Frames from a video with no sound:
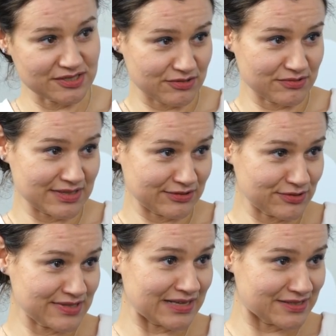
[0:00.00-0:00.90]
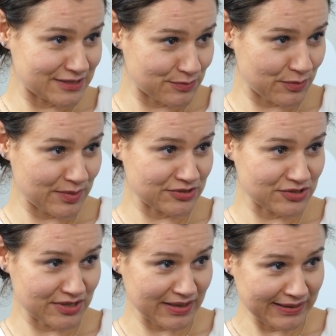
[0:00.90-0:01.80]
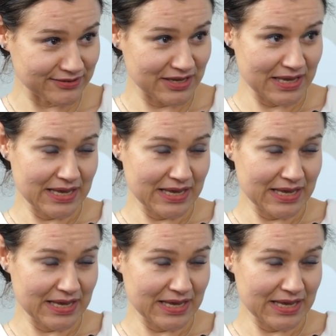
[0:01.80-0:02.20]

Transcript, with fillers: i są za to sankcje społeczne, tak?